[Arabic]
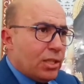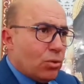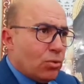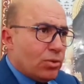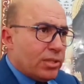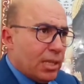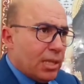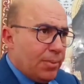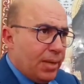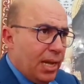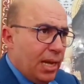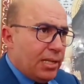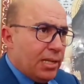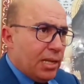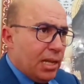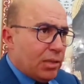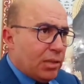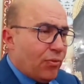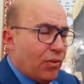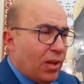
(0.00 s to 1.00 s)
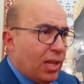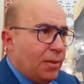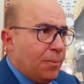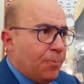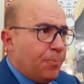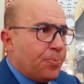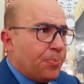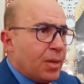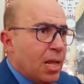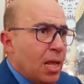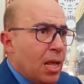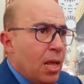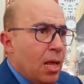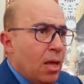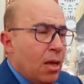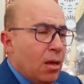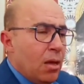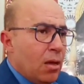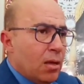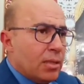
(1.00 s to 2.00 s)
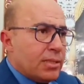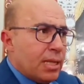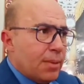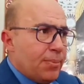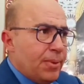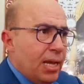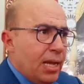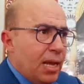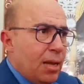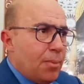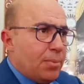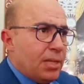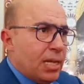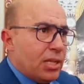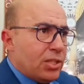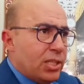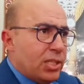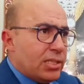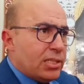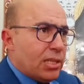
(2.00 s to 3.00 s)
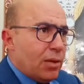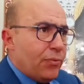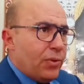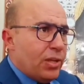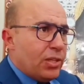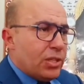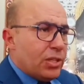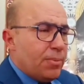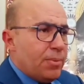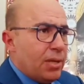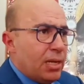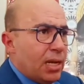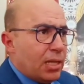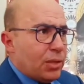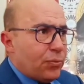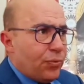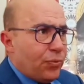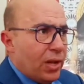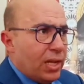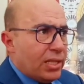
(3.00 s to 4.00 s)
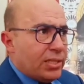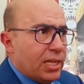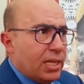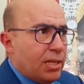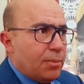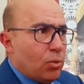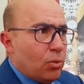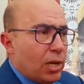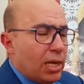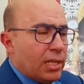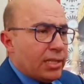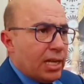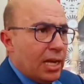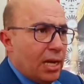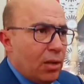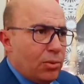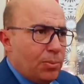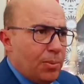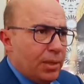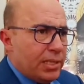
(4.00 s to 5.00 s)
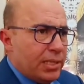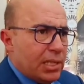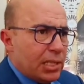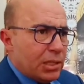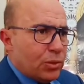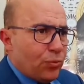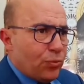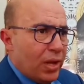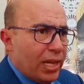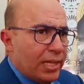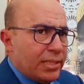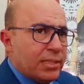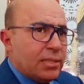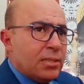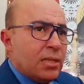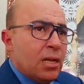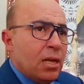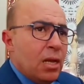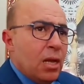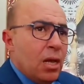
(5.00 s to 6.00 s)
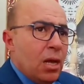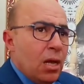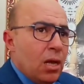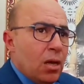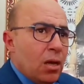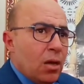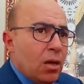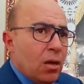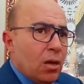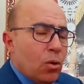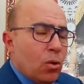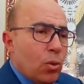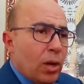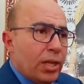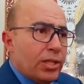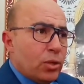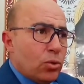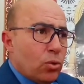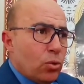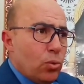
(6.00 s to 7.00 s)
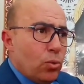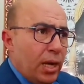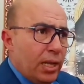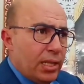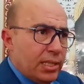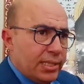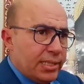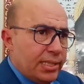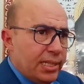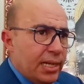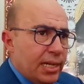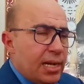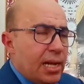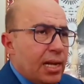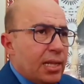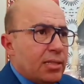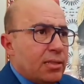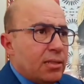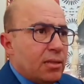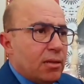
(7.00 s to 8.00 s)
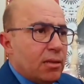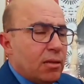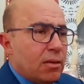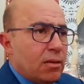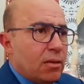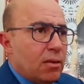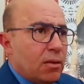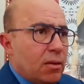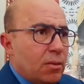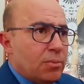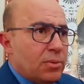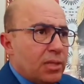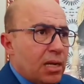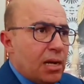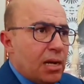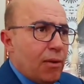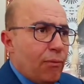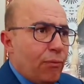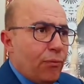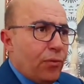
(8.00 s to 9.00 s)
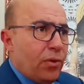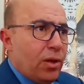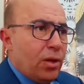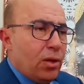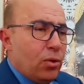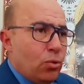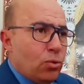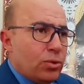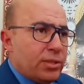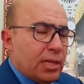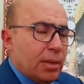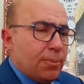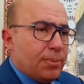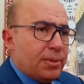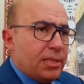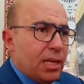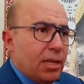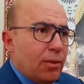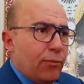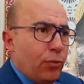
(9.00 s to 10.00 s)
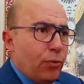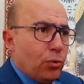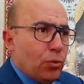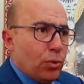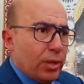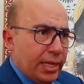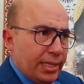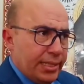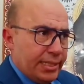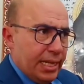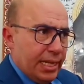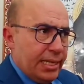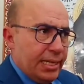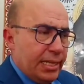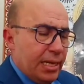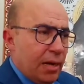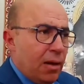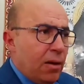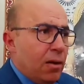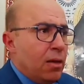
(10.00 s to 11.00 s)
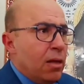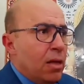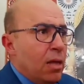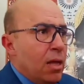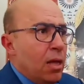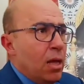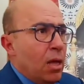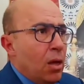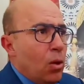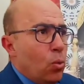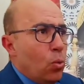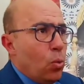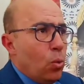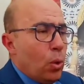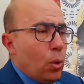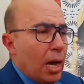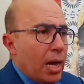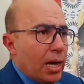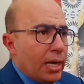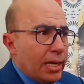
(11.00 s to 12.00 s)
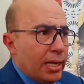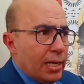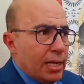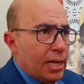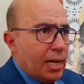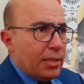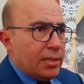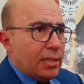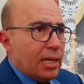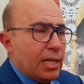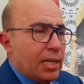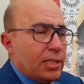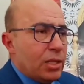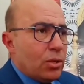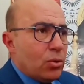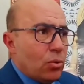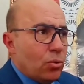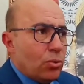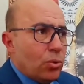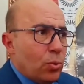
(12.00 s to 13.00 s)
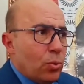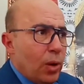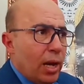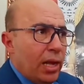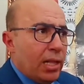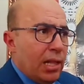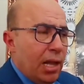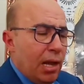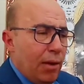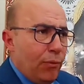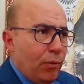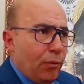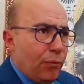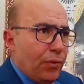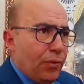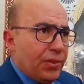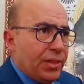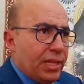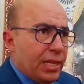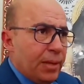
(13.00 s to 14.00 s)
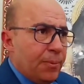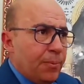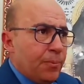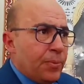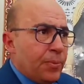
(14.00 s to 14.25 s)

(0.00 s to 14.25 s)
يكون صبيحه للاطفال آه، صبيحه من اجل ترفيه جميع الاطفال ديال المقاطعه ومدينه فاس آه، وغادي يكون واحد الاستعراض من طرف العصاب ديال الفنون القتاليه واخيرا غادي يكون واحد الحفل فني